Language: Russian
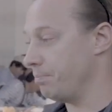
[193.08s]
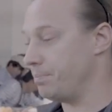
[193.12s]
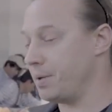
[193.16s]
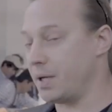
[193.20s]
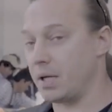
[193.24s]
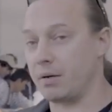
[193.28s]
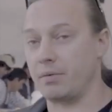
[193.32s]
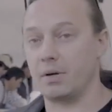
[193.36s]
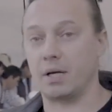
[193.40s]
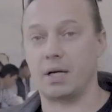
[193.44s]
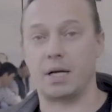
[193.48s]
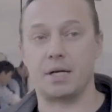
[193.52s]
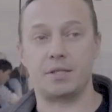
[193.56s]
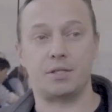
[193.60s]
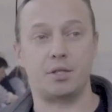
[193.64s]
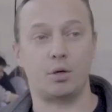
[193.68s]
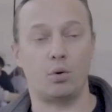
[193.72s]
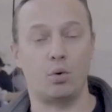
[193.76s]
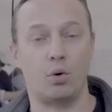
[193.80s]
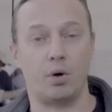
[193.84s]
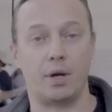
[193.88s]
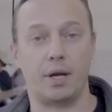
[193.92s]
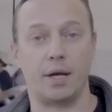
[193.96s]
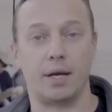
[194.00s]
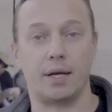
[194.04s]
Первая
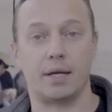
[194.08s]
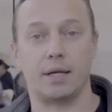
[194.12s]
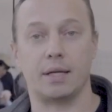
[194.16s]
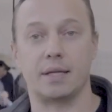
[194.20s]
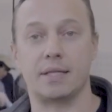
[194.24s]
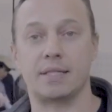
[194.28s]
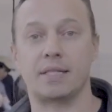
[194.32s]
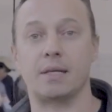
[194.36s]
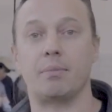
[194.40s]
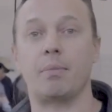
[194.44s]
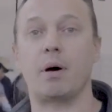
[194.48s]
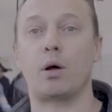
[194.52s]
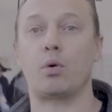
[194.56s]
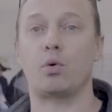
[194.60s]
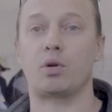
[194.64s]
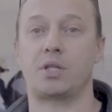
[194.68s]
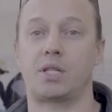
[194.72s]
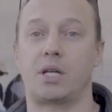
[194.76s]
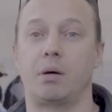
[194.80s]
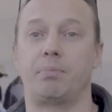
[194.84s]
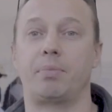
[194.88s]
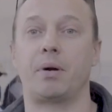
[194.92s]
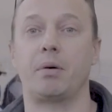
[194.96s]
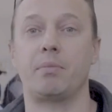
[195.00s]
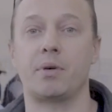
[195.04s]
категория –
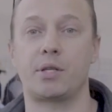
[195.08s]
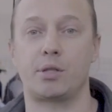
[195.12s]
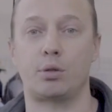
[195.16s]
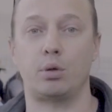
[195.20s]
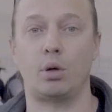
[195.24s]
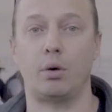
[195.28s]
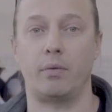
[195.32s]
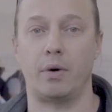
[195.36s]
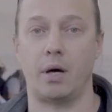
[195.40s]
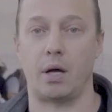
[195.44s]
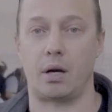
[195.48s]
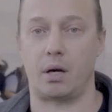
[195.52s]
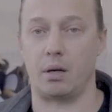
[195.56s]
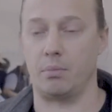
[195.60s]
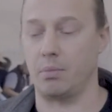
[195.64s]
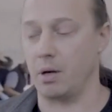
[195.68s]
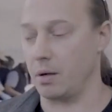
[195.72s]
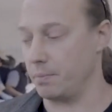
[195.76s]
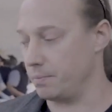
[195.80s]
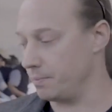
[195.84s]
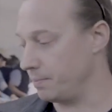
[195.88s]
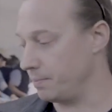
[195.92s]
заморозка, промысловая рыба.